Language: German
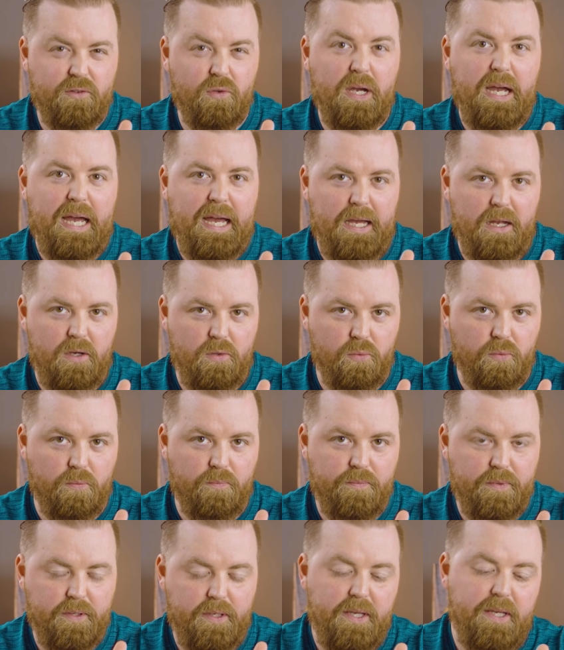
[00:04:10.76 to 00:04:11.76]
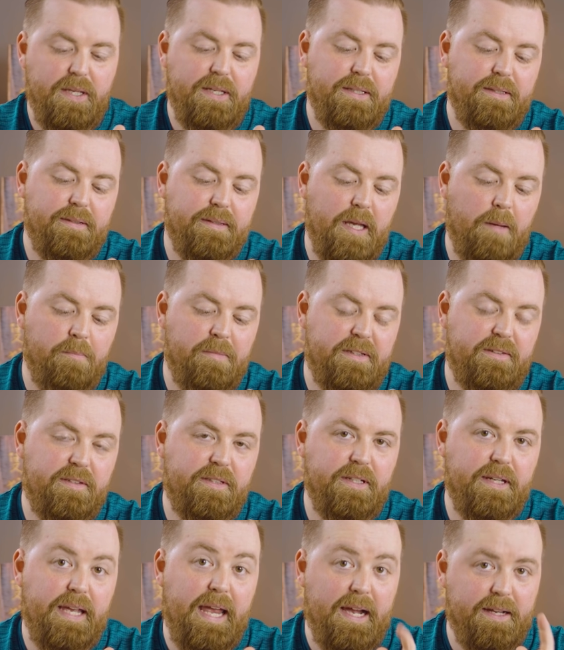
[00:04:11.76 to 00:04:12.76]
das noch Alu damit
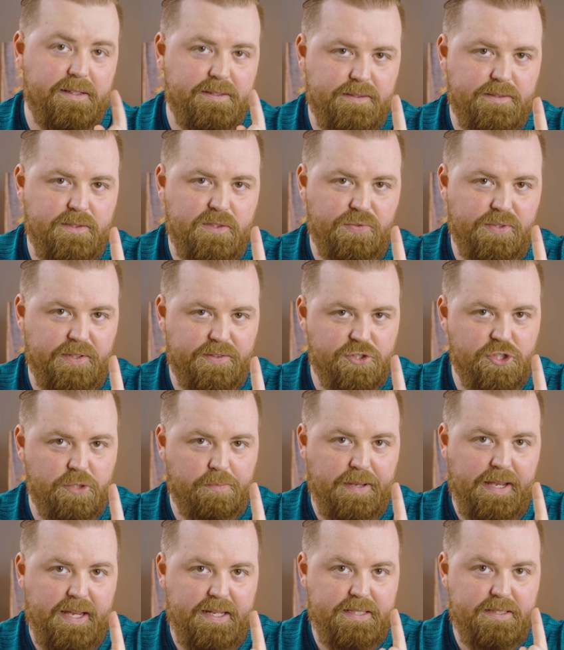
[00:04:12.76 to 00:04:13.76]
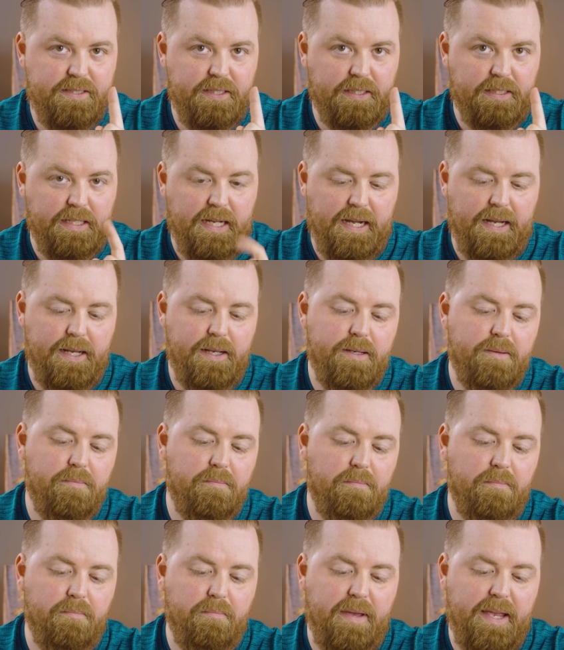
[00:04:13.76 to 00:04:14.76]
hier erstens für das GPS-Signal
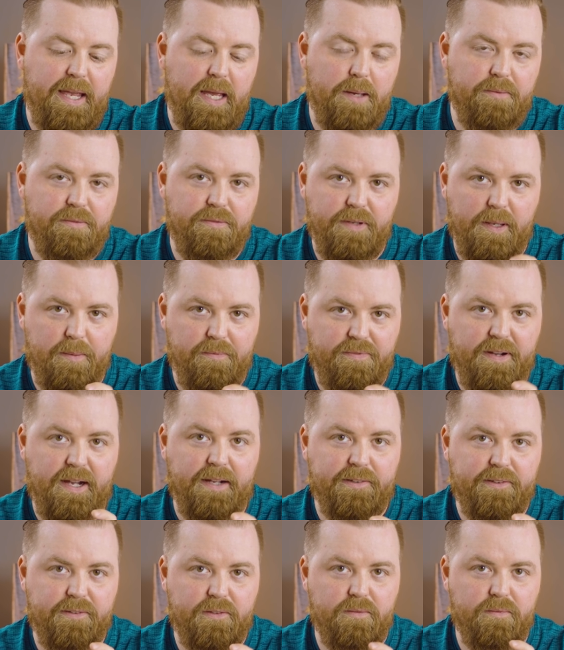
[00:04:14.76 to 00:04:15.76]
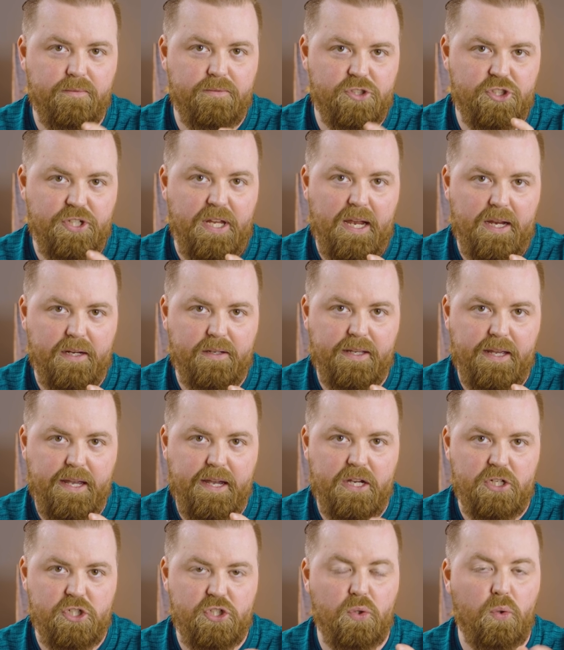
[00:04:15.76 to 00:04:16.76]
mehr Empfangsstärke
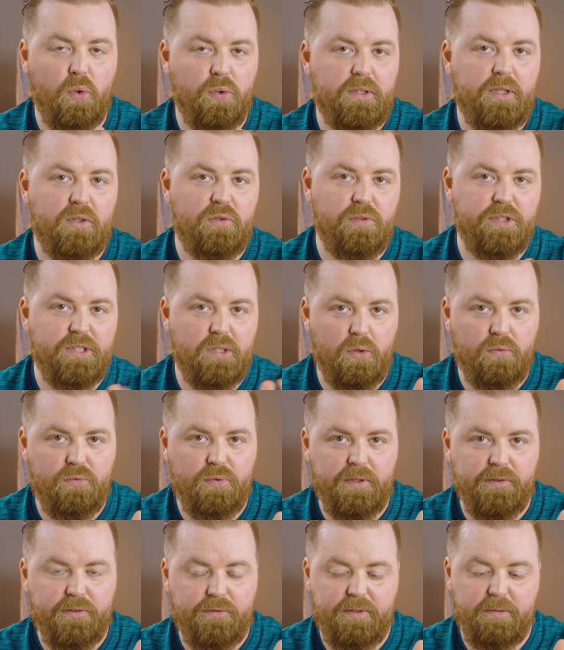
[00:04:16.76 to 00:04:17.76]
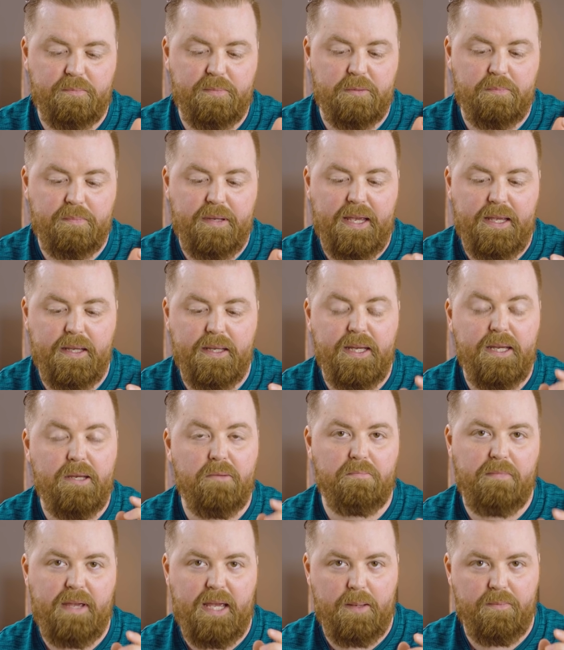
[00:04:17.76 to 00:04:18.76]
herrscht und natürlich auch für das Fitbit Pay
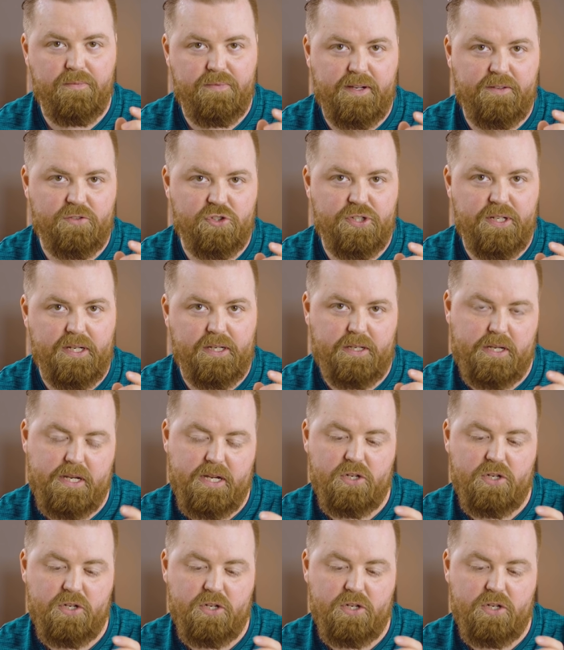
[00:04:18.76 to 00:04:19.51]
mehr Empfangsstärke